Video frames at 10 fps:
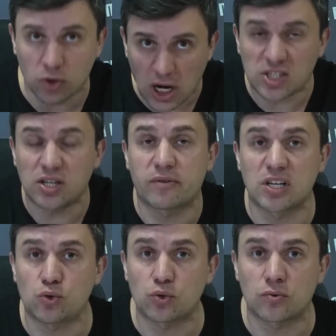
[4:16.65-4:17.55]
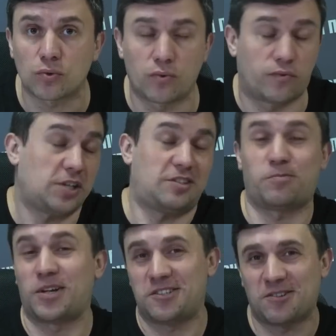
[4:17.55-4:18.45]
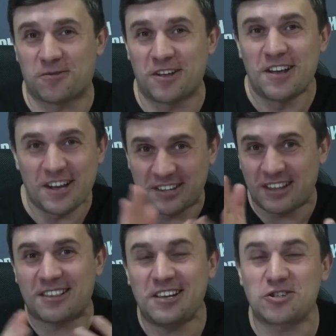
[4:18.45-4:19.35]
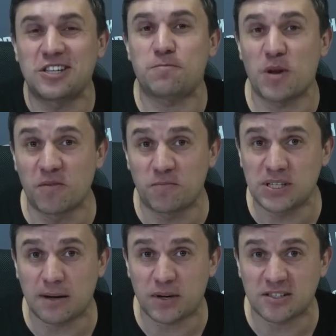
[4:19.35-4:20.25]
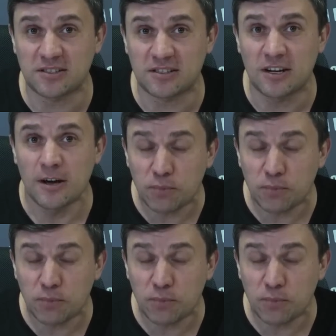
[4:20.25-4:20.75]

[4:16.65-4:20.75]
Как себя власть чувствует? Власть аплодирует и говорит, отлично, теперь мы в безопасности.